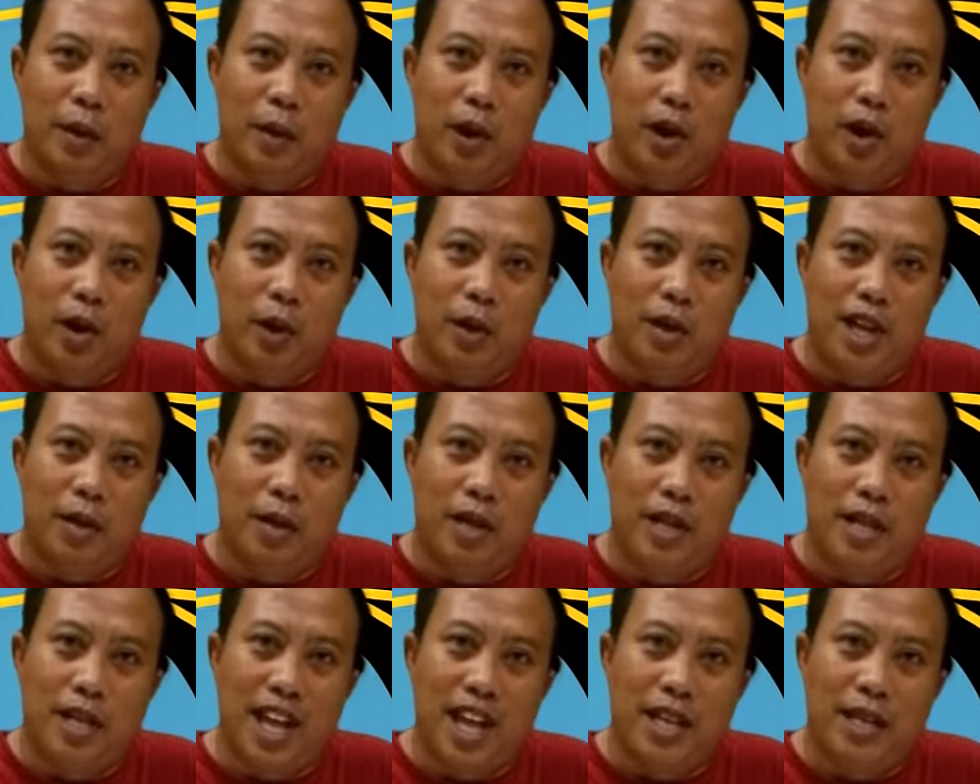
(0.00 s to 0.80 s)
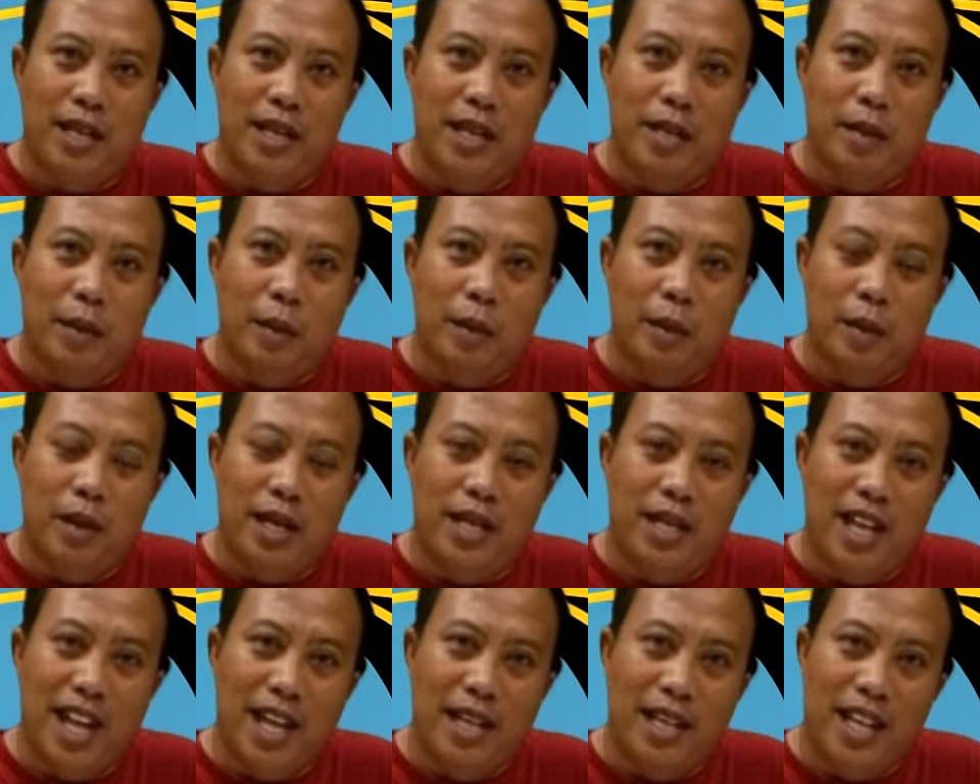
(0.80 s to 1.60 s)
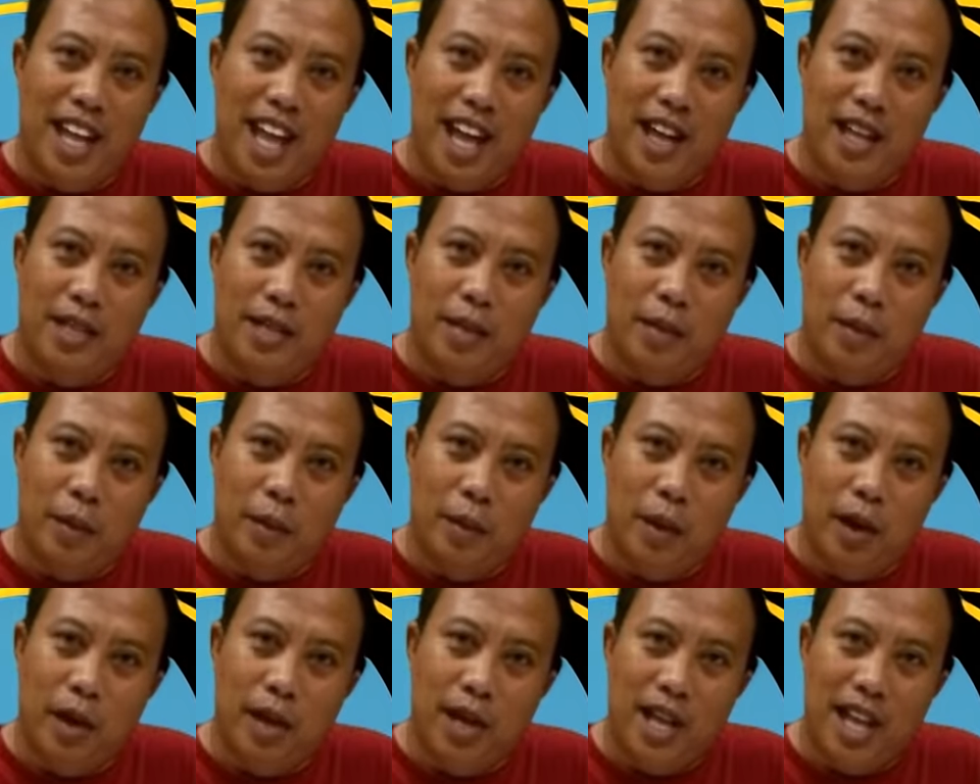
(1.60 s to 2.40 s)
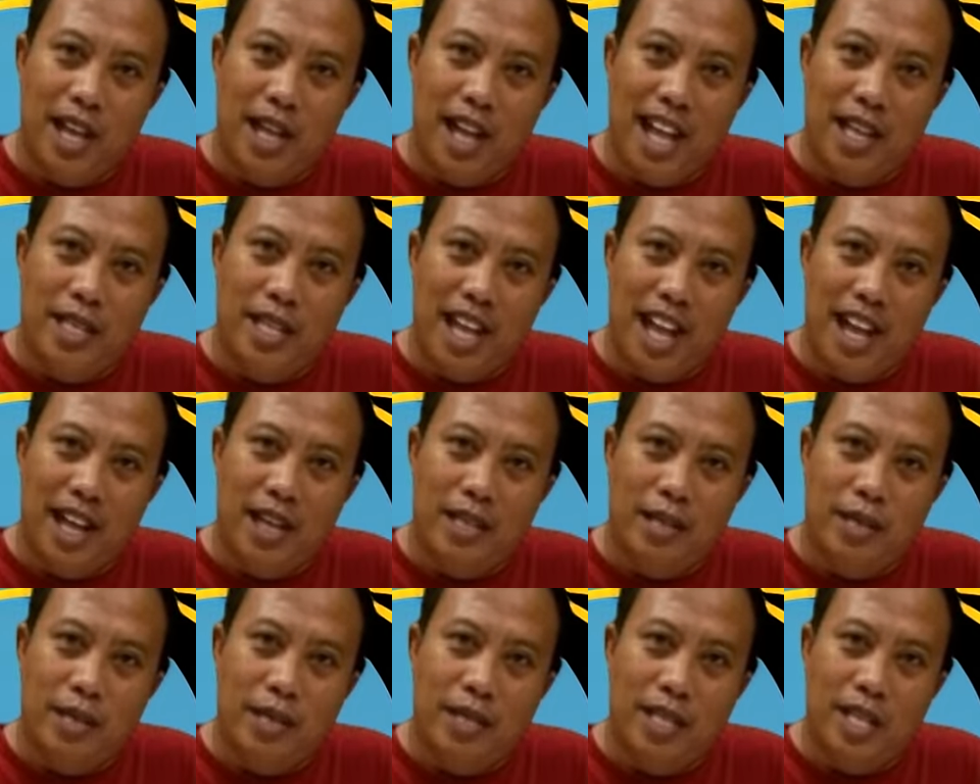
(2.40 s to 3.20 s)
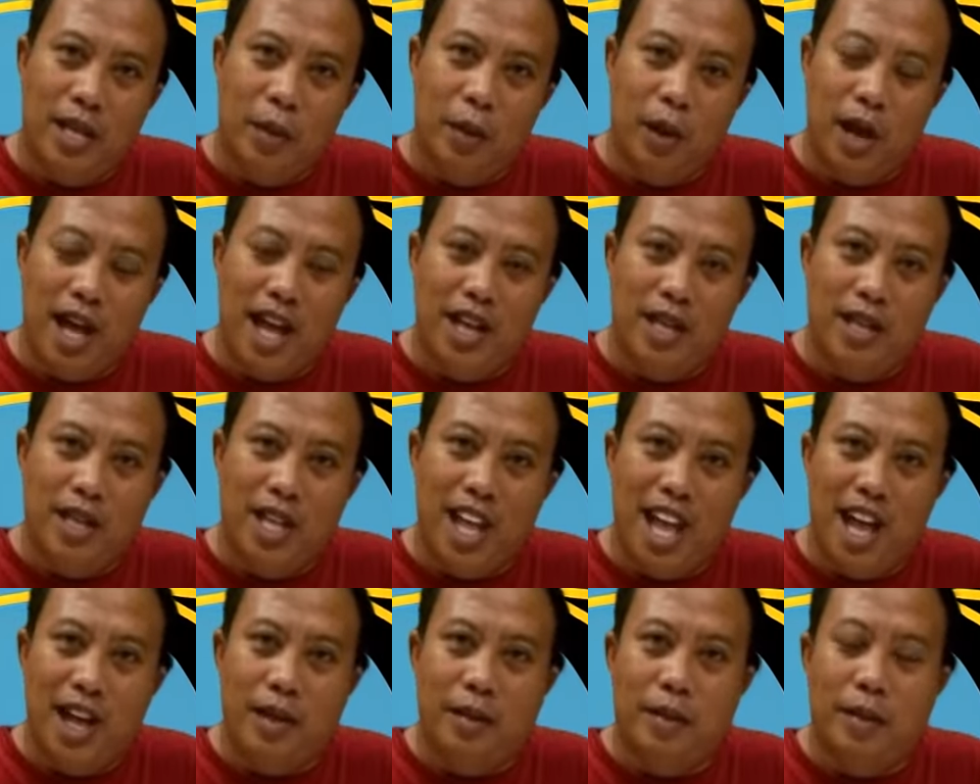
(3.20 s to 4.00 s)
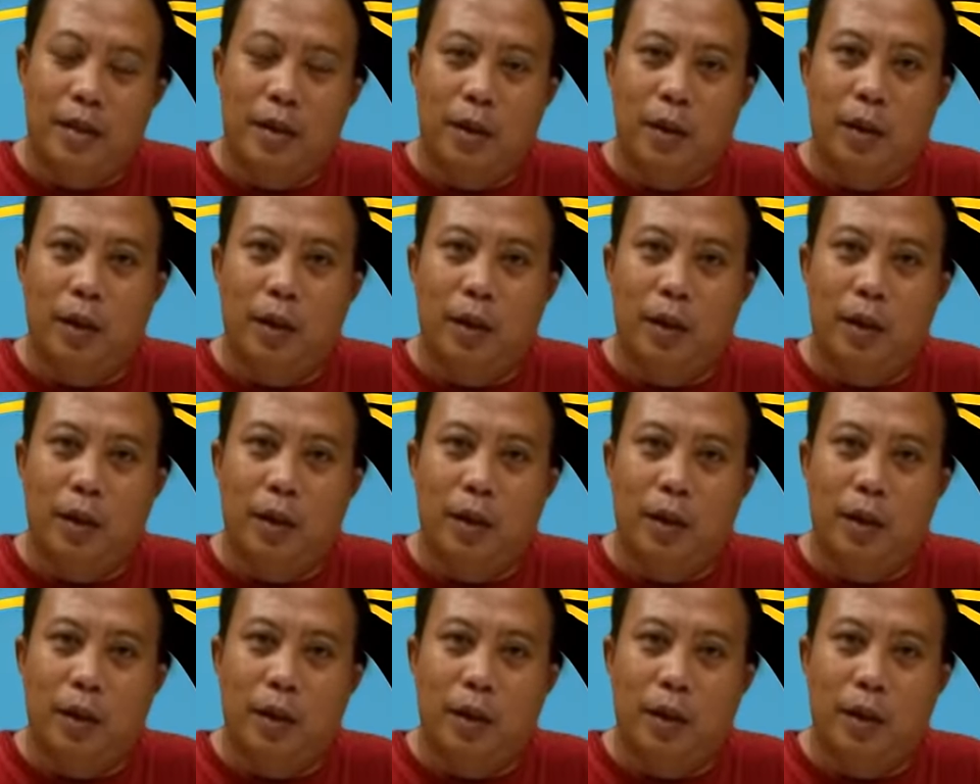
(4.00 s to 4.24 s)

produktivitas, misalnya, pengolah kata, spreadsheet,